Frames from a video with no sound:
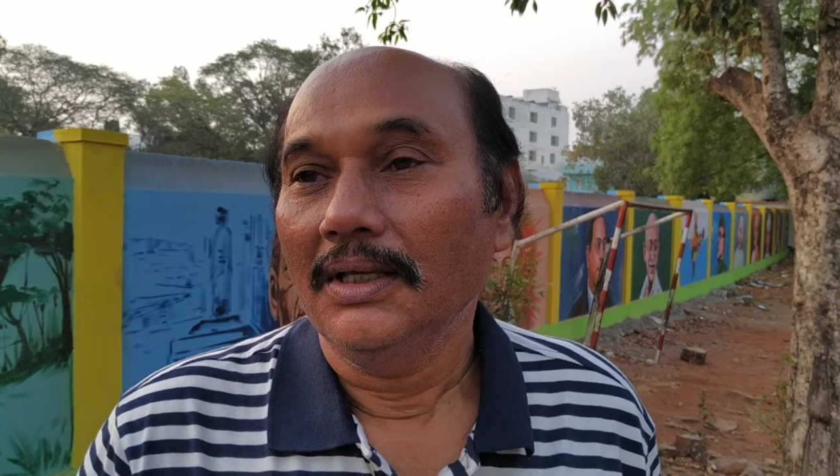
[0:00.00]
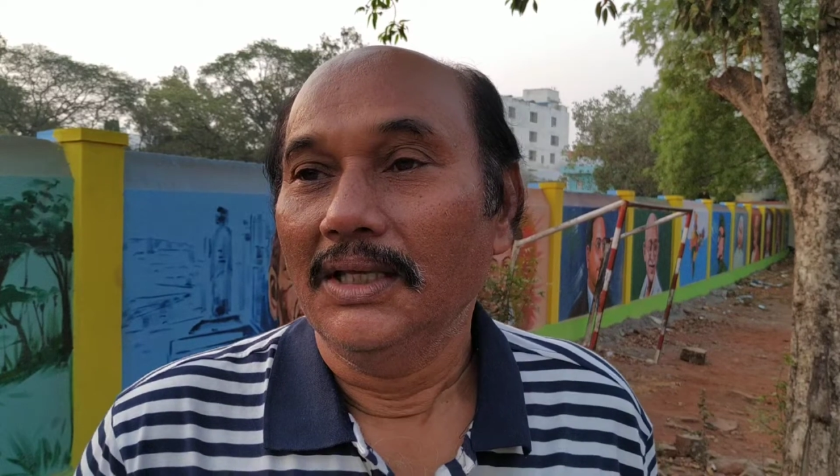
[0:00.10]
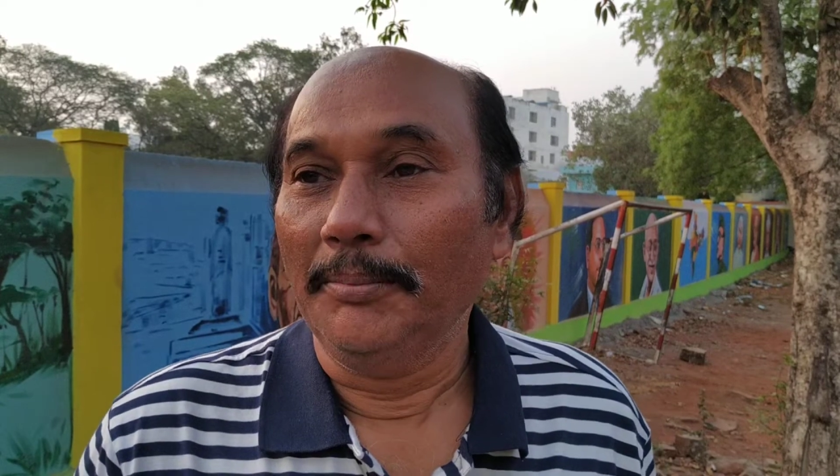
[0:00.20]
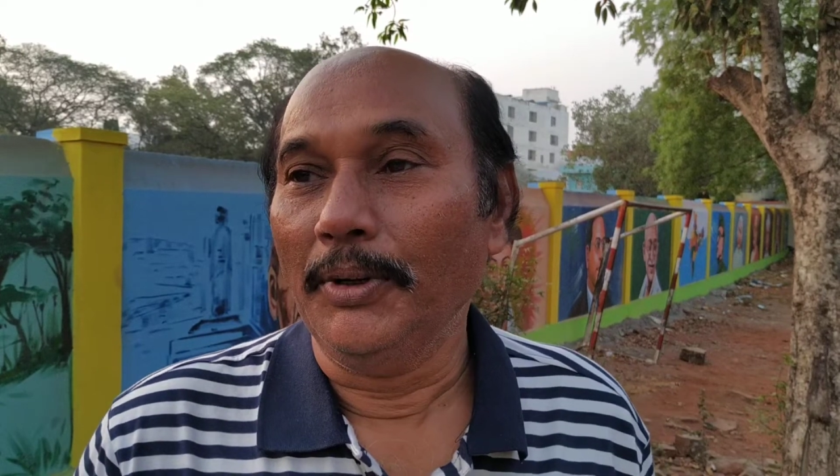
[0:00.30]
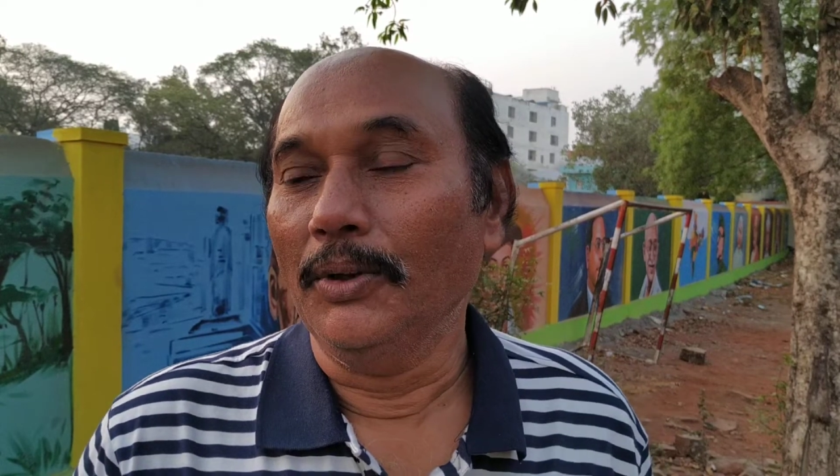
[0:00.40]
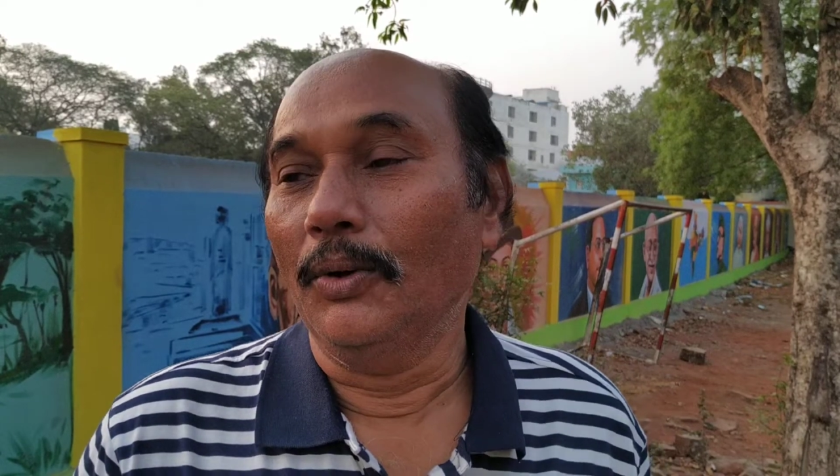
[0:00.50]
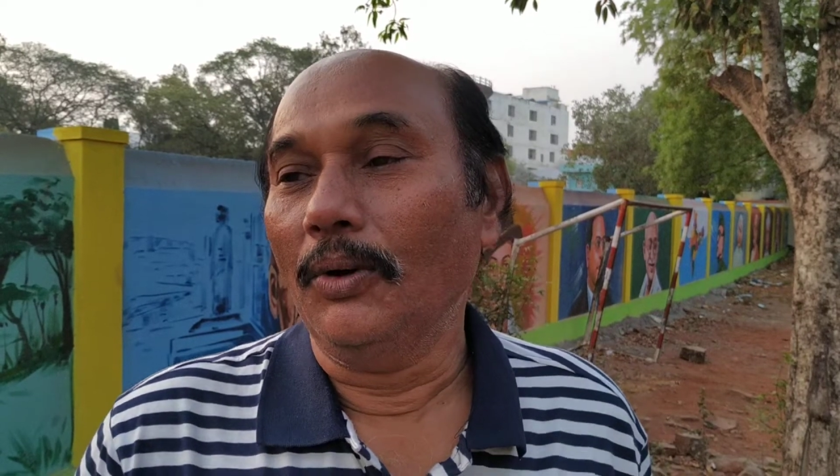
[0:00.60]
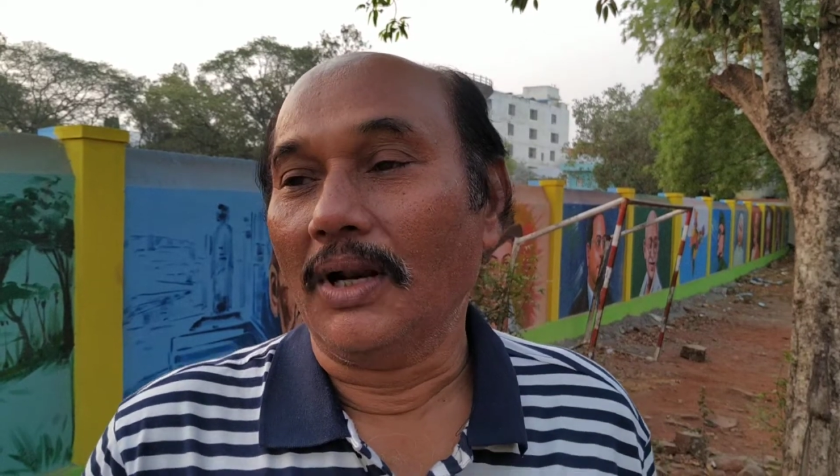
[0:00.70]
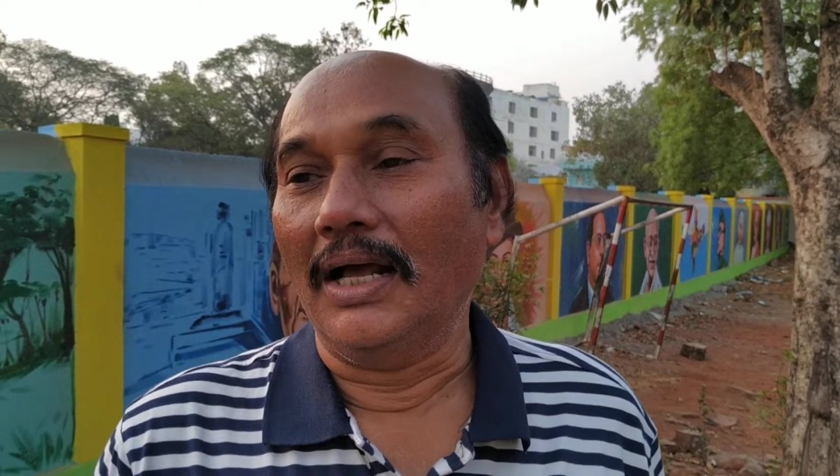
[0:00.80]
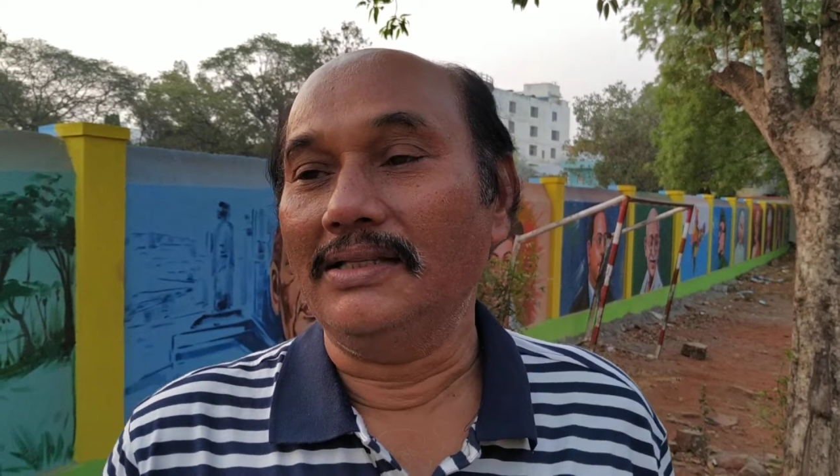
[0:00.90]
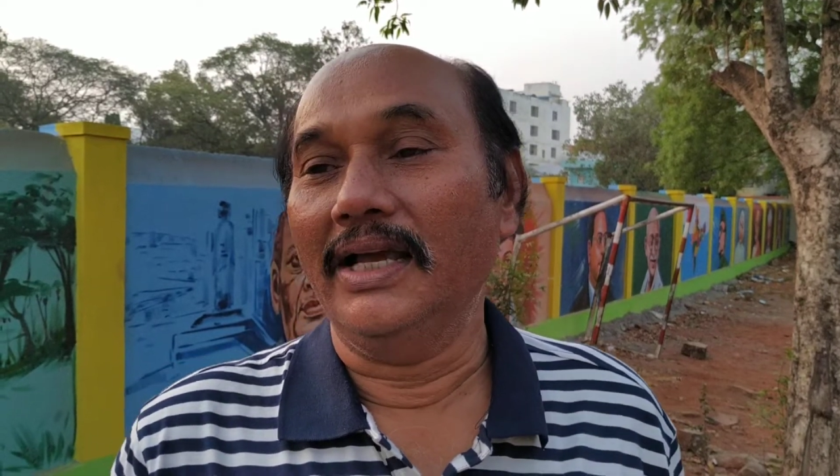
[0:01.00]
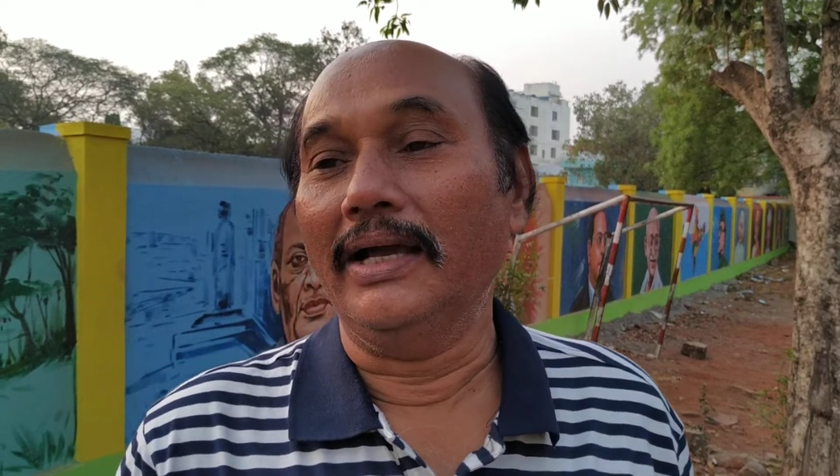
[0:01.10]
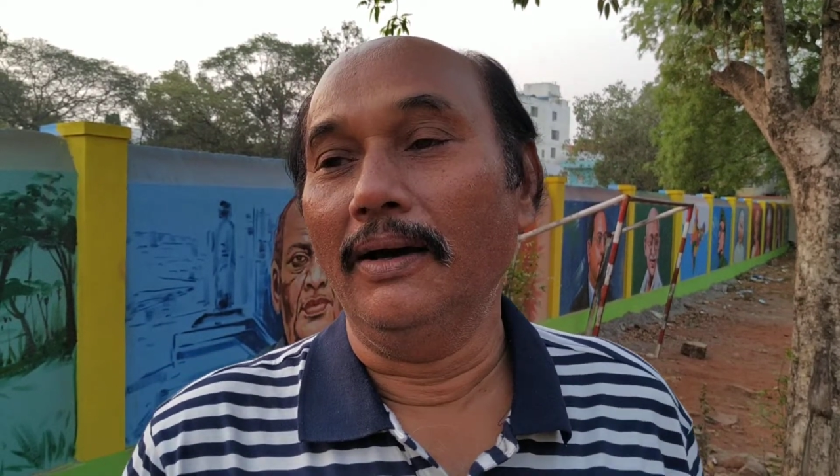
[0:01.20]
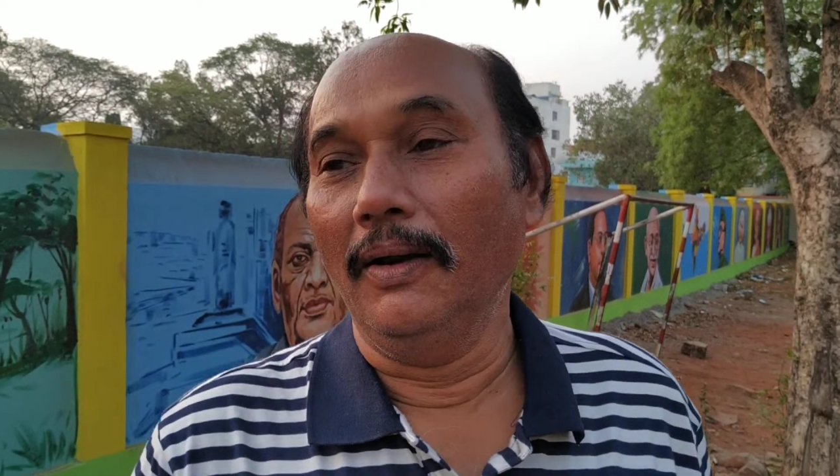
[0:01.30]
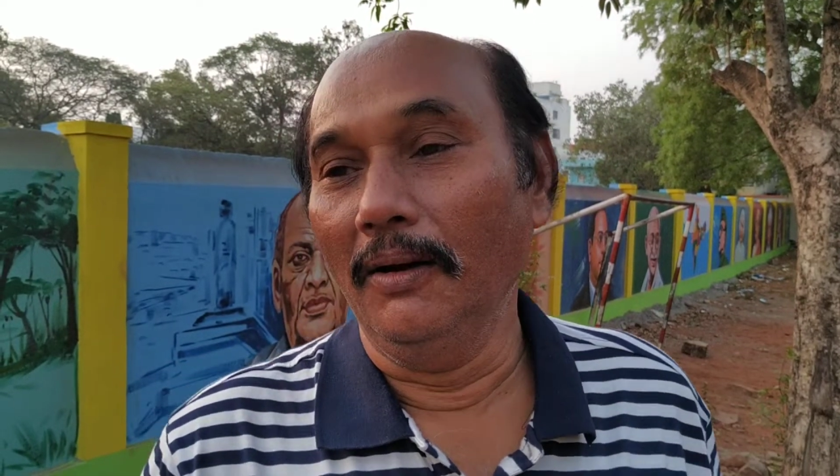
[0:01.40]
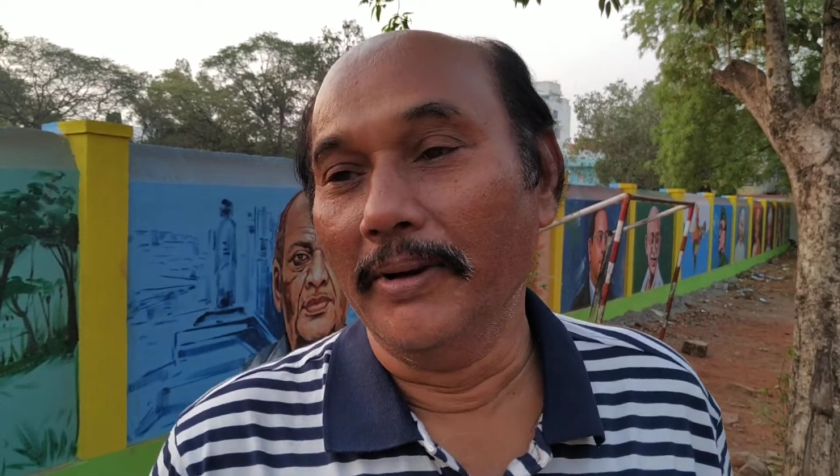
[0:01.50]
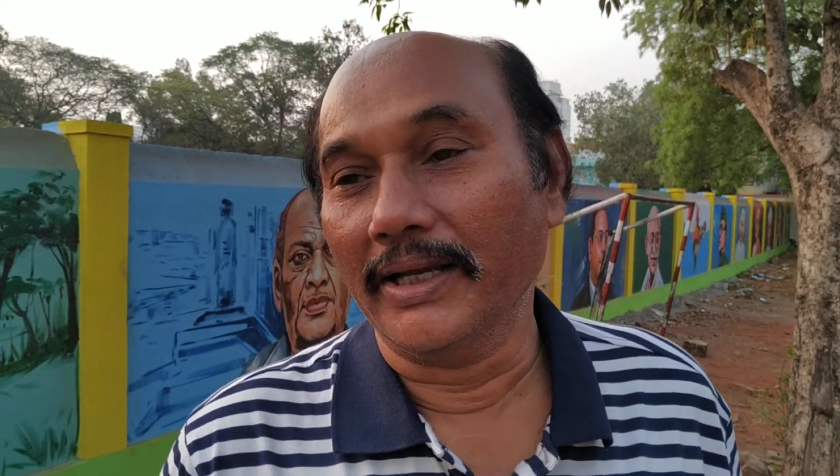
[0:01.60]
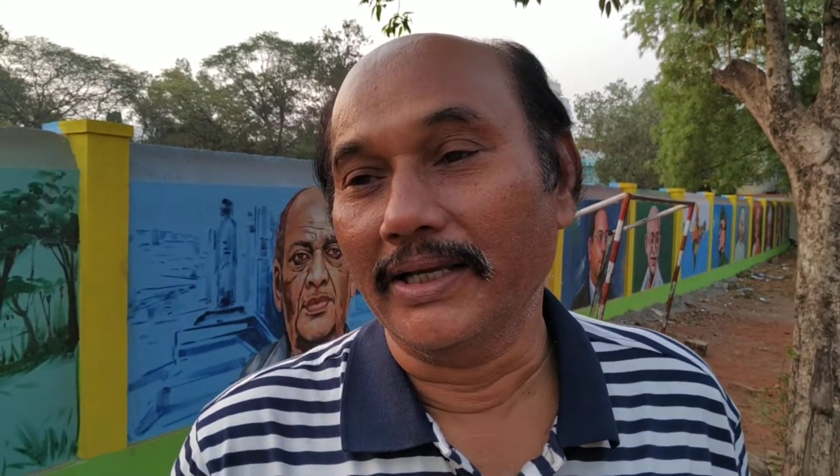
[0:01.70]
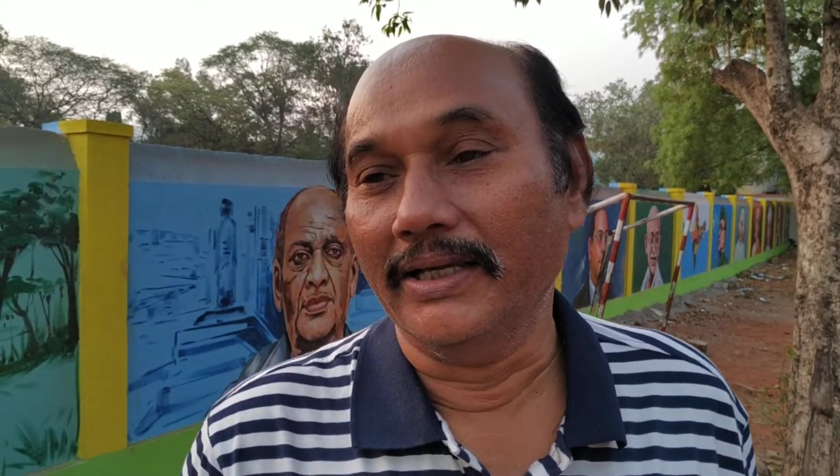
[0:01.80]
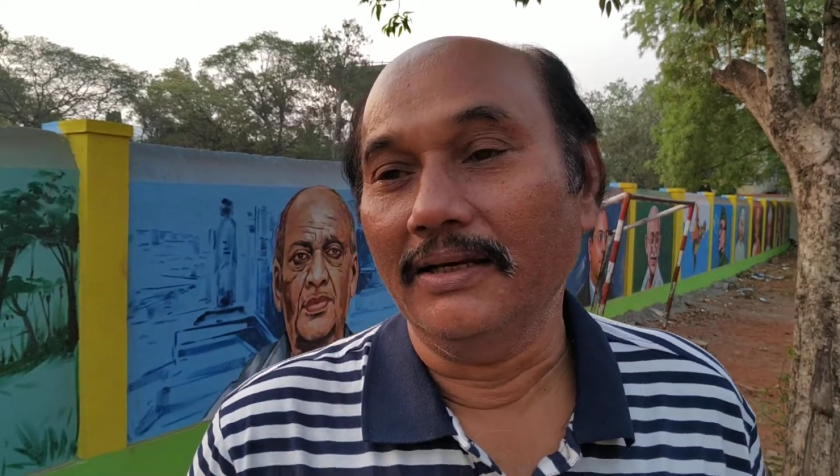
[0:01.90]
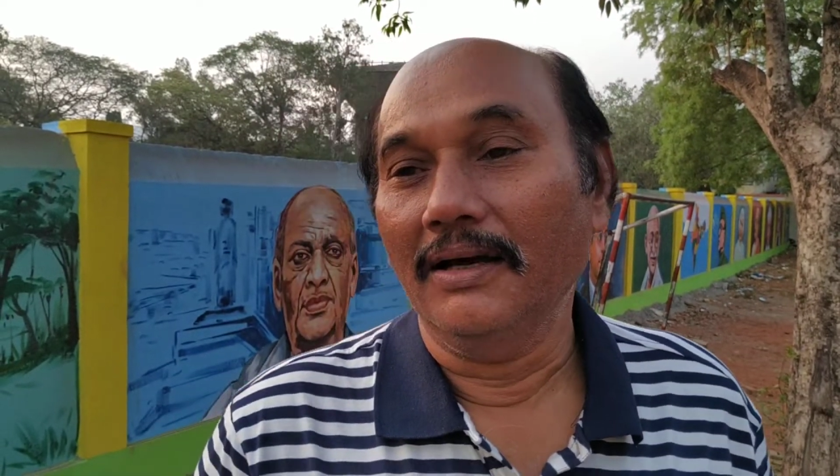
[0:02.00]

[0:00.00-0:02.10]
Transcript: ఇప్పుడు రాజ్యాంగంలో మనకి